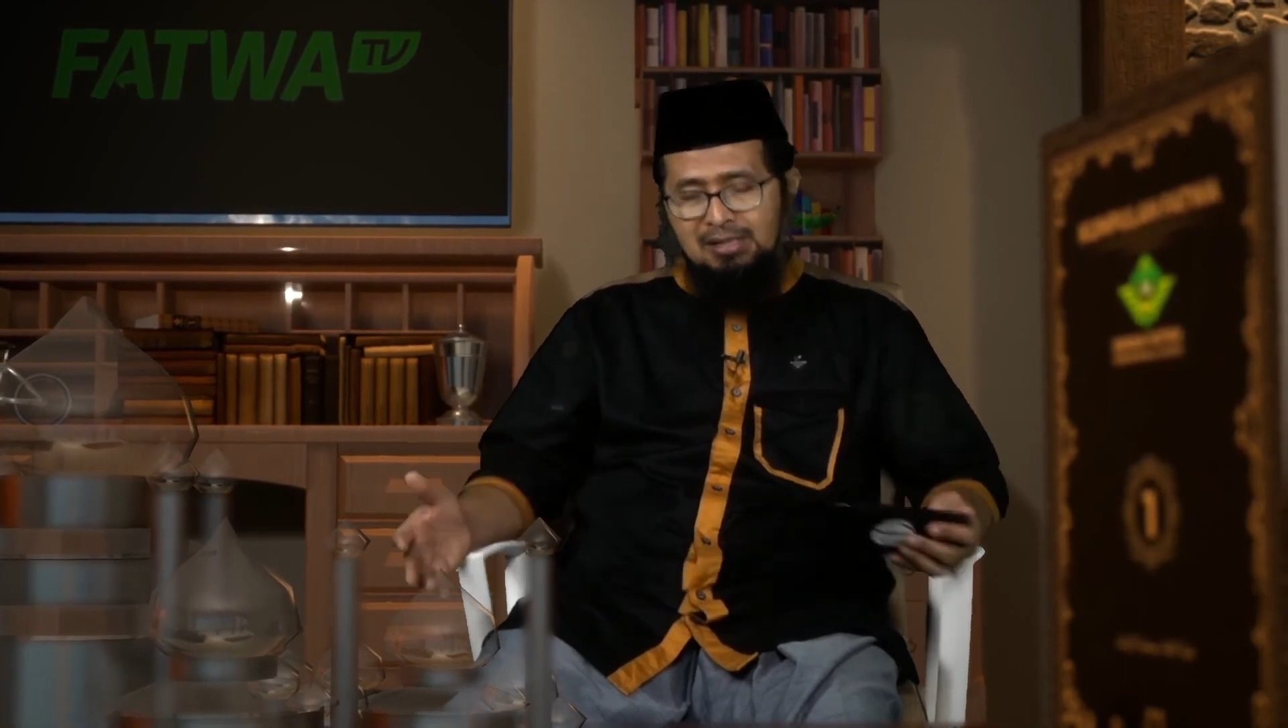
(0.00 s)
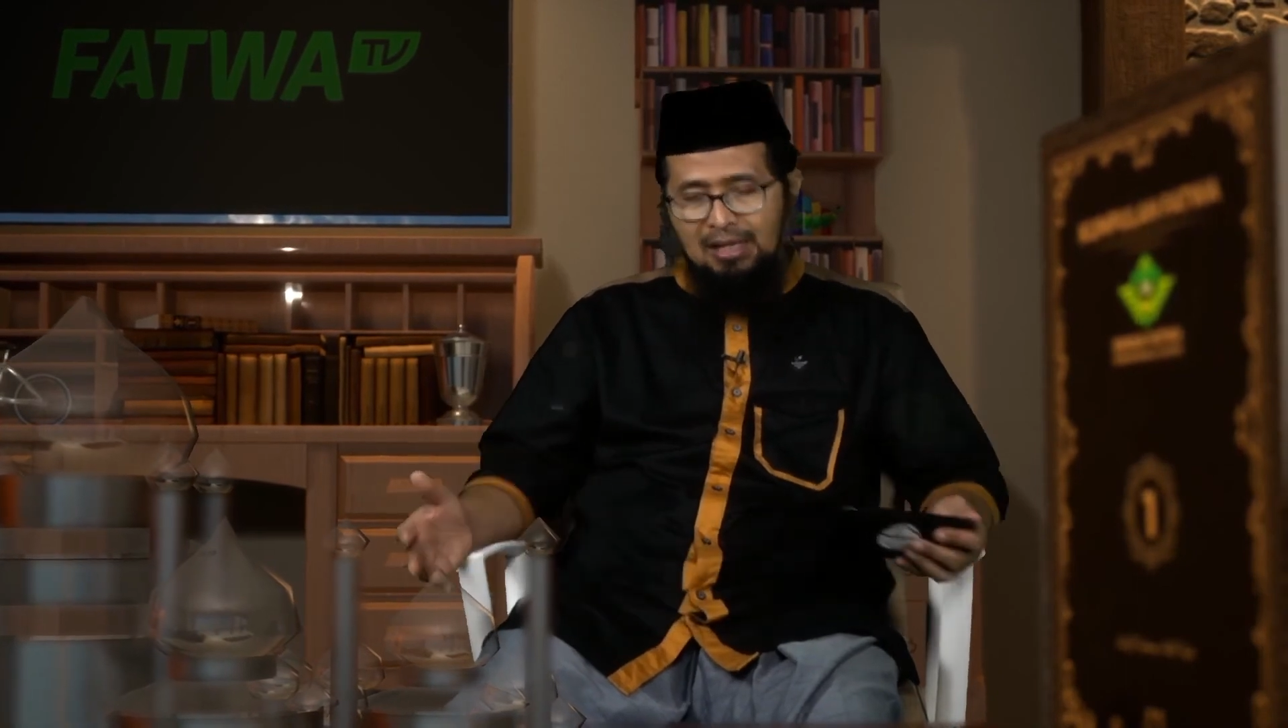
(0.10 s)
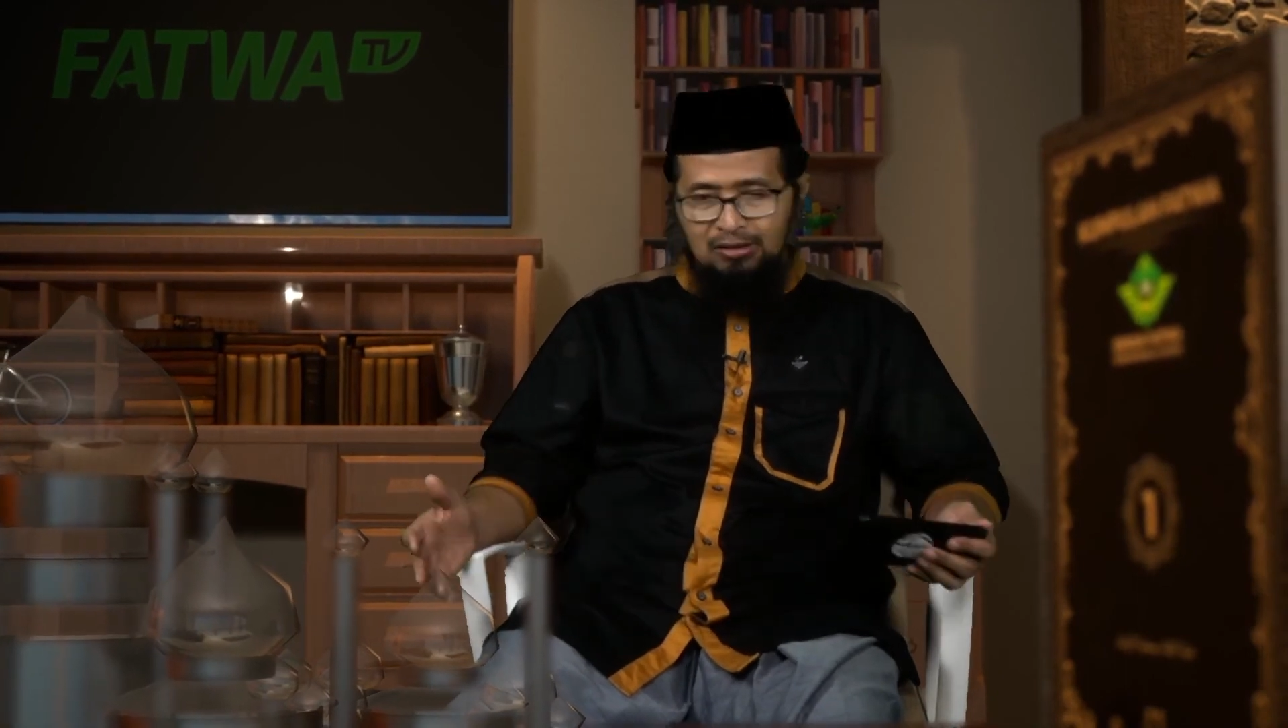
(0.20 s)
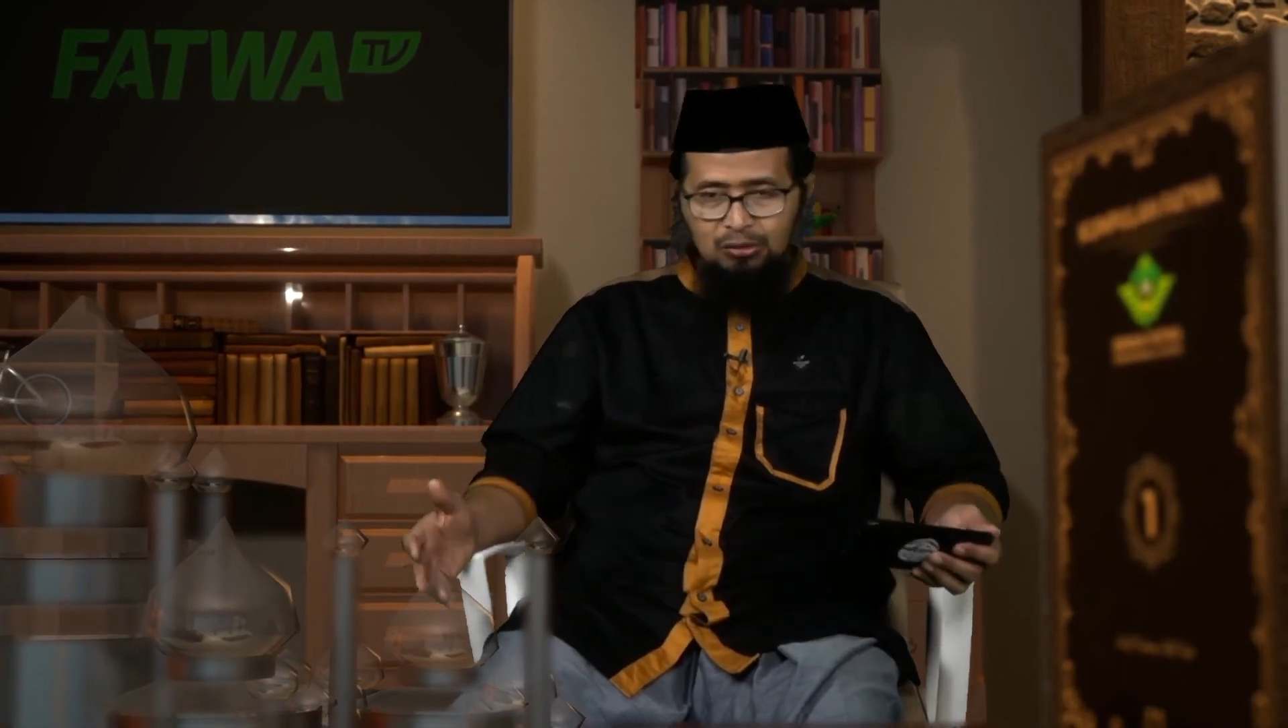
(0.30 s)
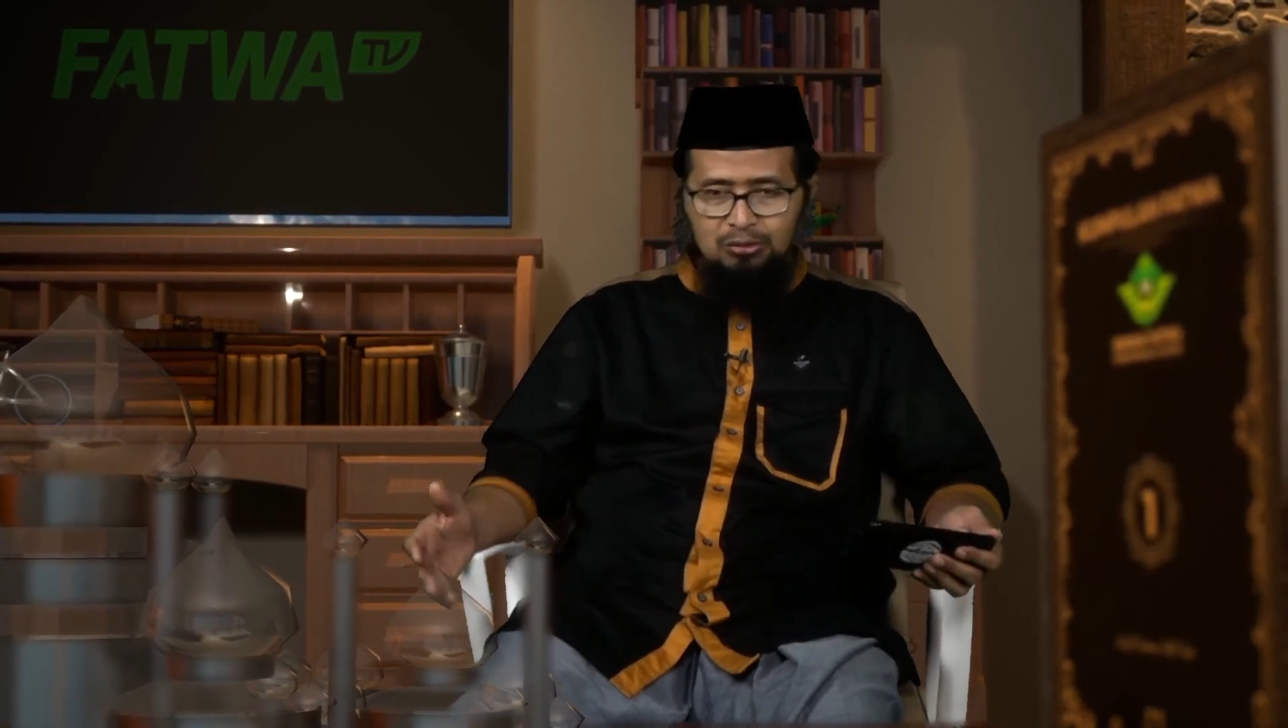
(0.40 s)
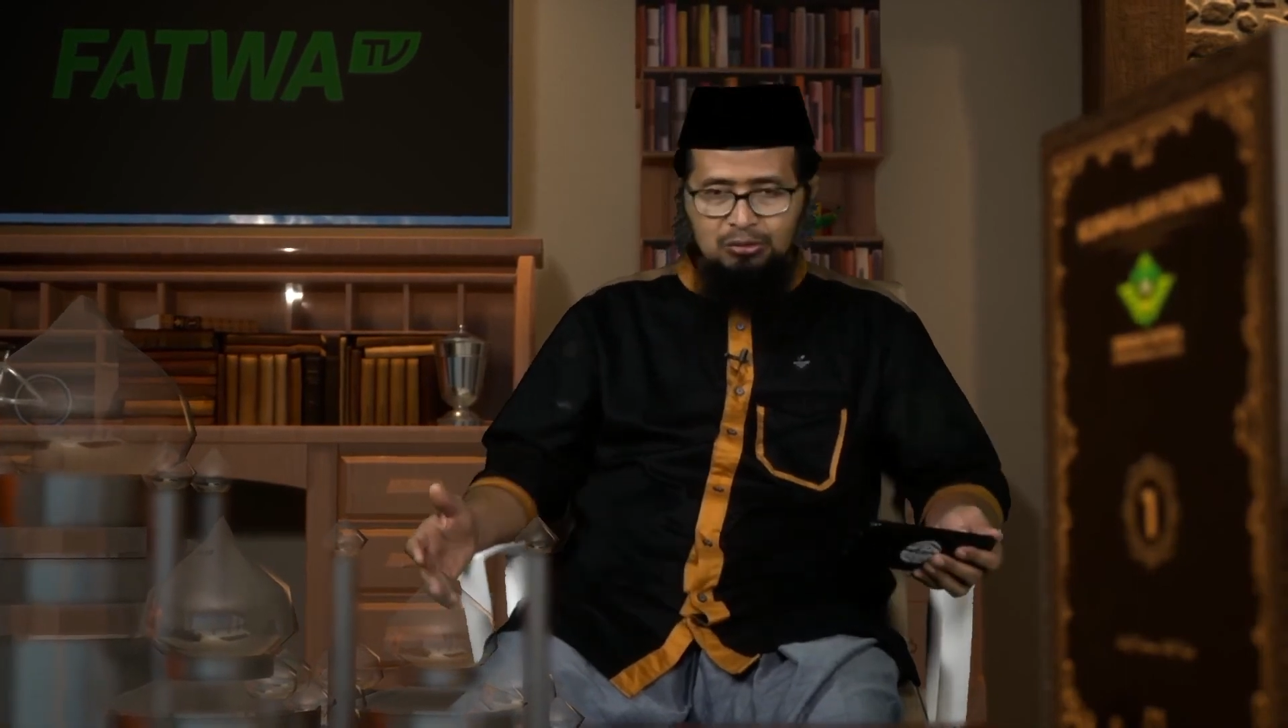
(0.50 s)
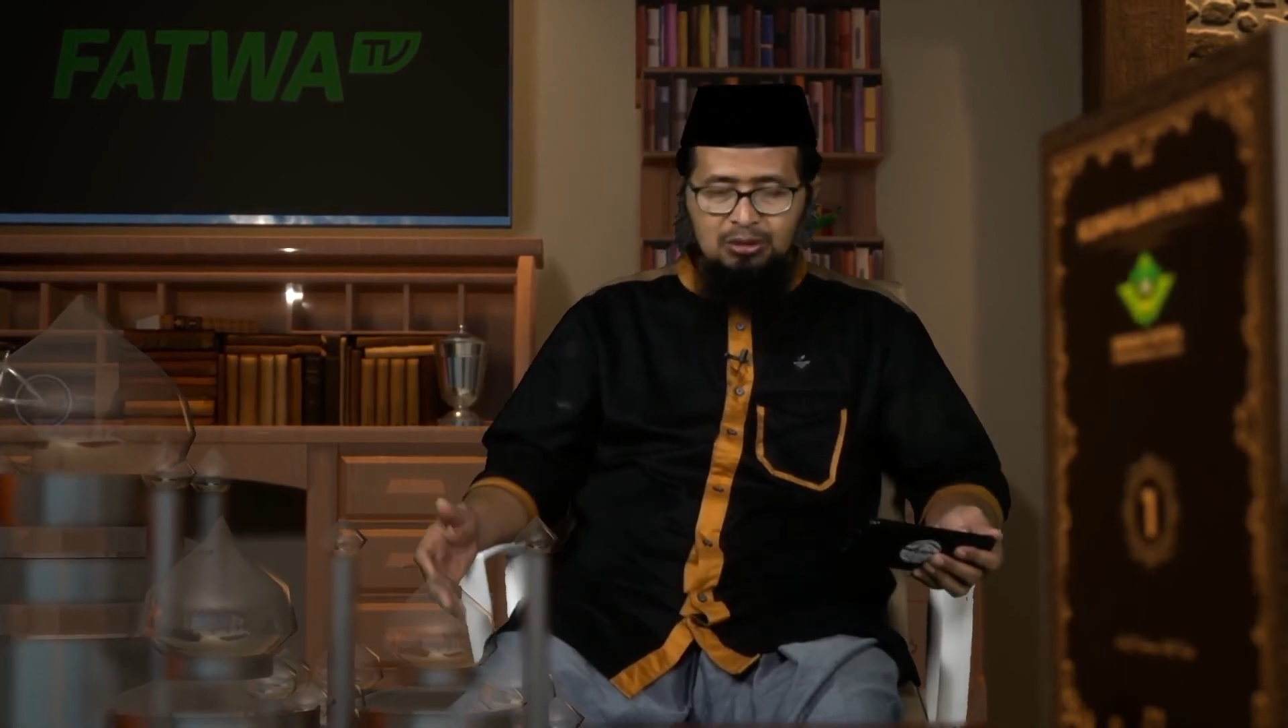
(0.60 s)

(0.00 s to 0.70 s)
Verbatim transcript: satu,